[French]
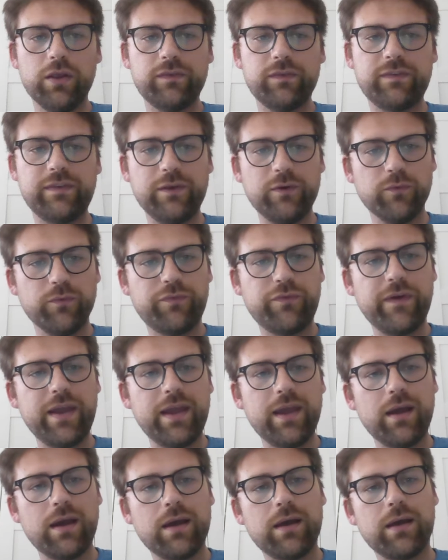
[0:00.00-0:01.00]
Si on
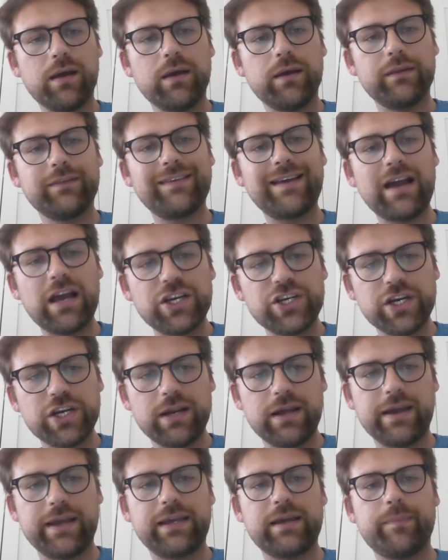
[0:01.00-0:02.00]
fait un
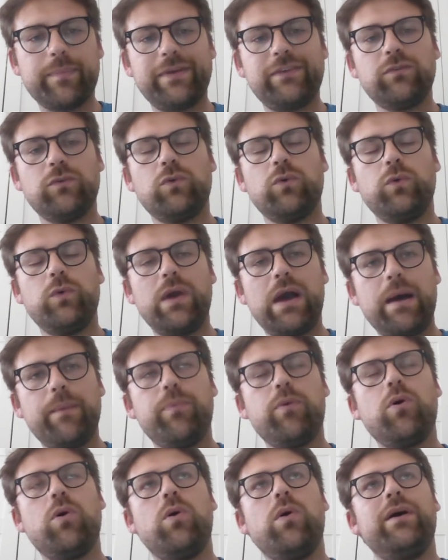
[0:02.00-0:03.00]
trajet avec un patient qu'on lui
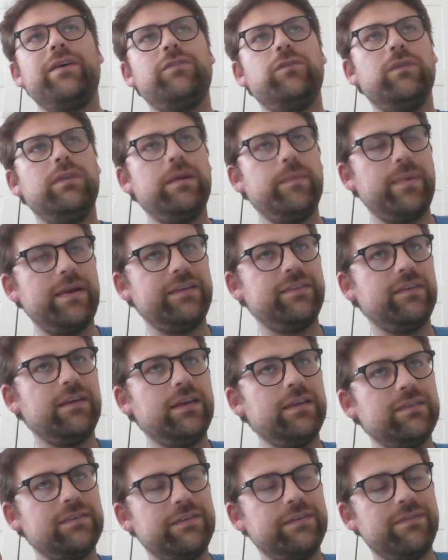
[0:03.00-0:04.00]
apprend à se
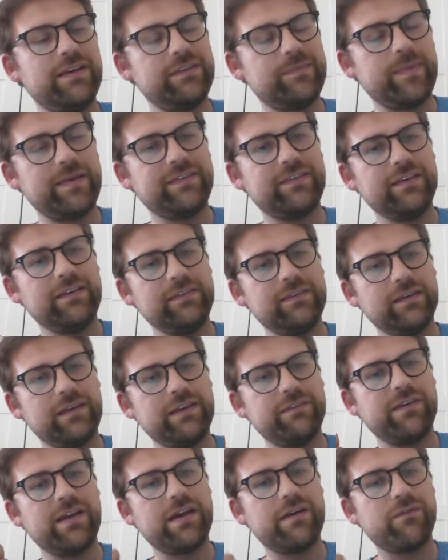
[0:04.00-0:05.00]
déplacer, ce qui va se passer, c'est
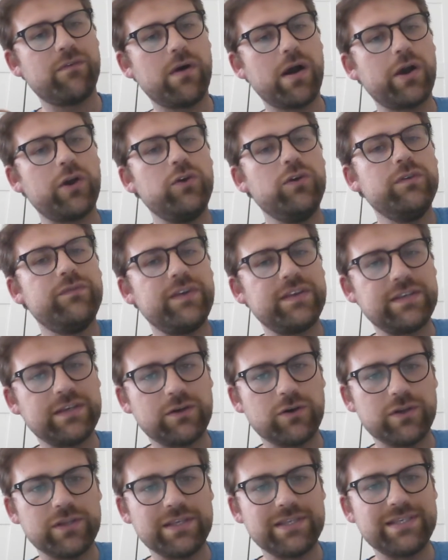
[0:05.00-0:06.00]
qu'il va y avoir une fatigue
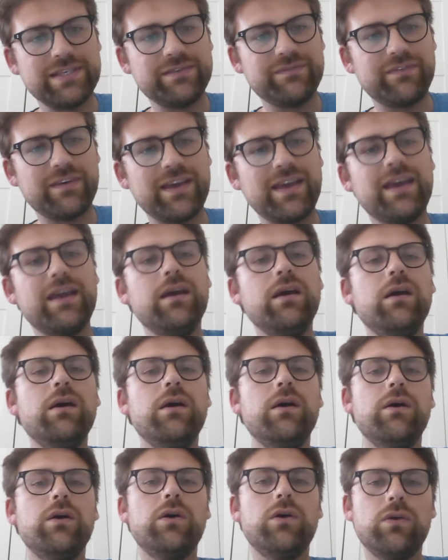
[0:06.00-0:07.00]
cognitive et
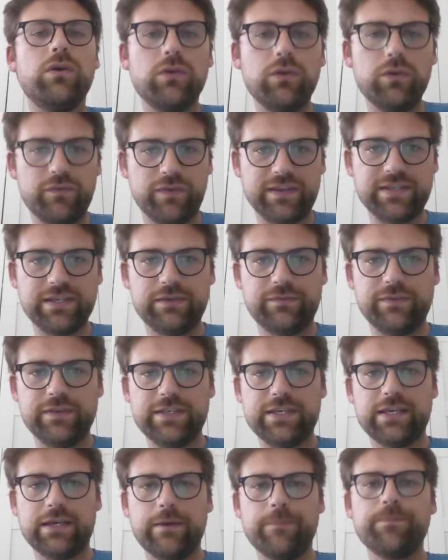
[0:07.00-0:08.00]
une fatigue
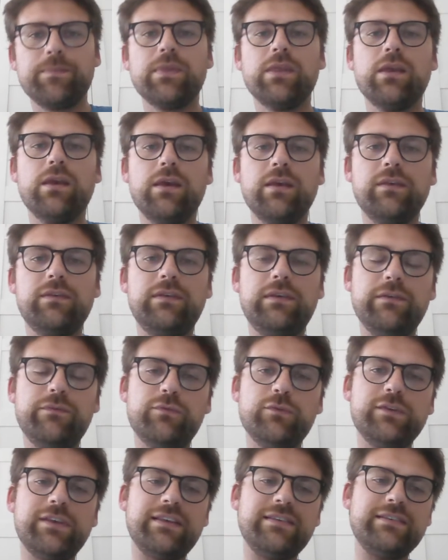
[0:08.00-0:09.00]
physique. Si
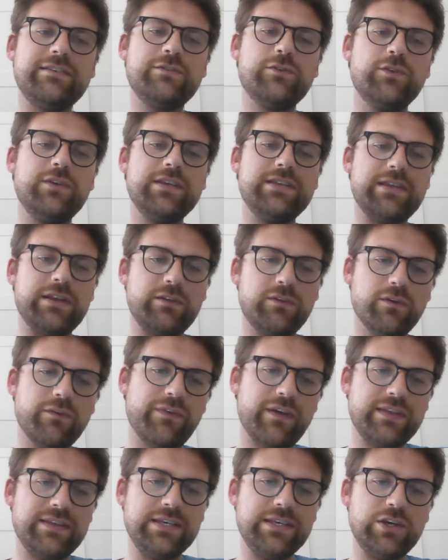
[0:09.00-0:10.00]
vous additionnez ces deux
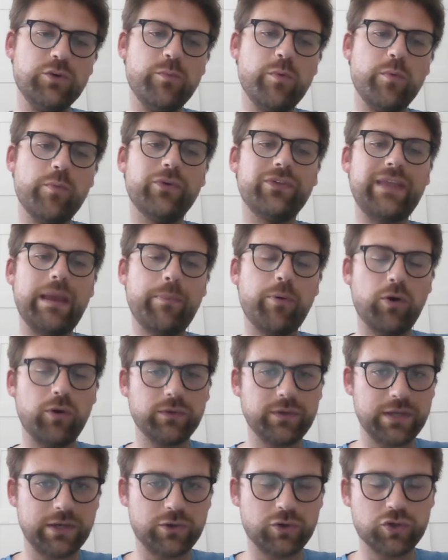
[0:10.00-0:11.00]
fatigues au moment d'apprendre
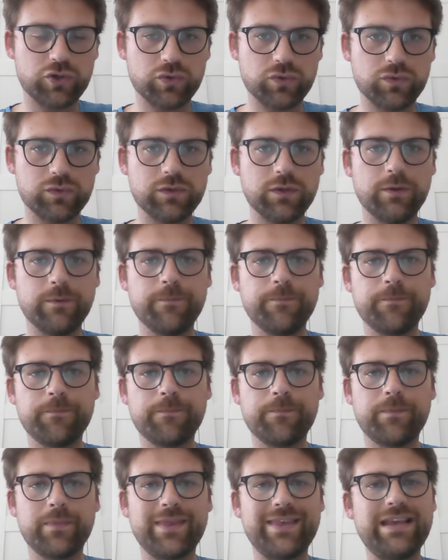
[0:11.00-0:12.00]
quelque chose,
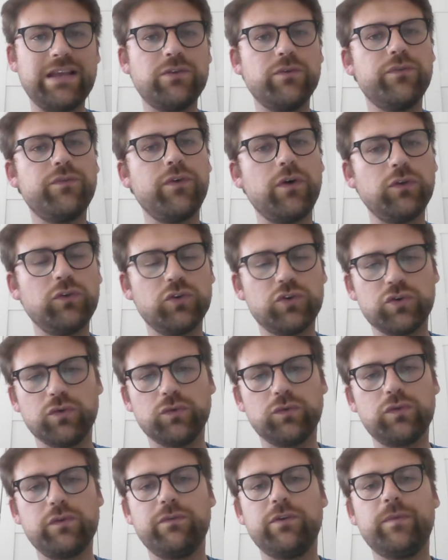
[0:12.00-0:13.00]
il y a de fortes
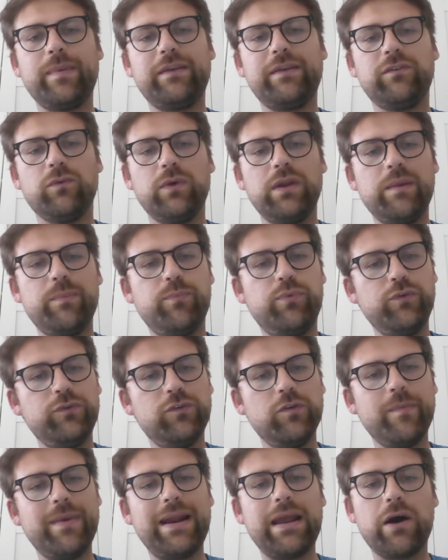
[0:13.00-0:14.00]
chances que votre patient ait plus
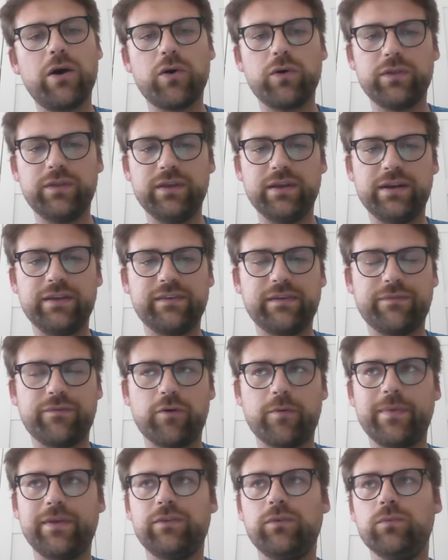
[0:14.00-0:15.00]
de mal à retenir les
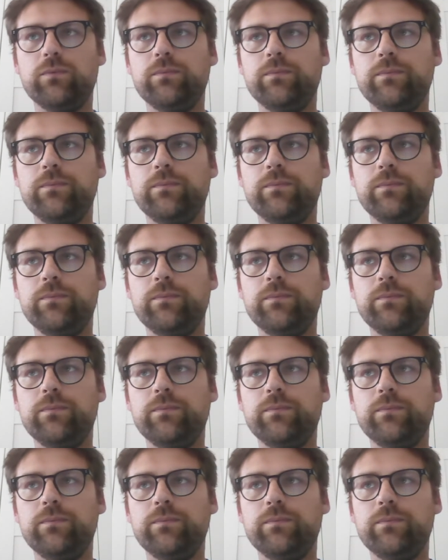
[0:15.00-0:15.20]
informations.